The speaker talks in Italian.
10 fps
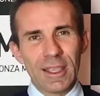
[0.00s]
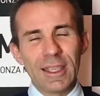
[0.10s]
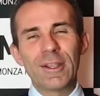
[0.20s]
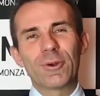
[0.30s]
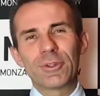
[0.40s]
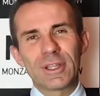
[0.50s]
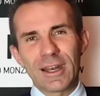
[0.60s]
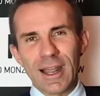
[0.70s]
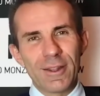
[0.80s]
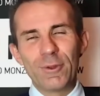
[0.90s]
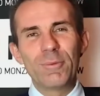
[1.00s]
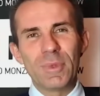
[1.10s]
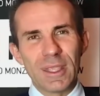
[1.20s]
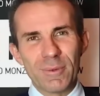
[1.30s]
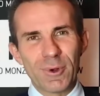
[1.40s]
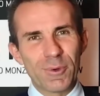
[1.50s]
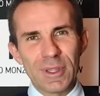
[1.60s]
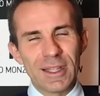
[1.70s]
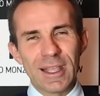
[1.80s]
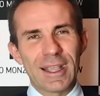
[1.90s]
incontreranno il Mimo,
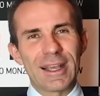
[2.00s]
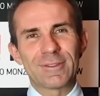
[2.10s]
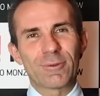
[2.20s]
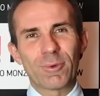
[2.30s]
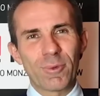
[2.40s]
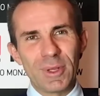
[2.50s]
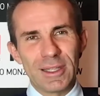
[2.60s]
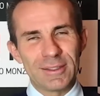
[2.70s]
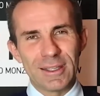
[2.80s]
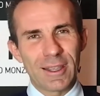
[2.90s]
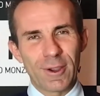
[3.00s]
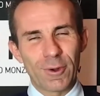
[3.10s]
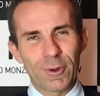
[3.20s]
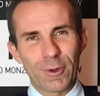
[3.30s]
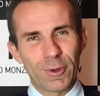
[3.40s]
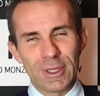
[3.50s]
quindi le case automobilistiche con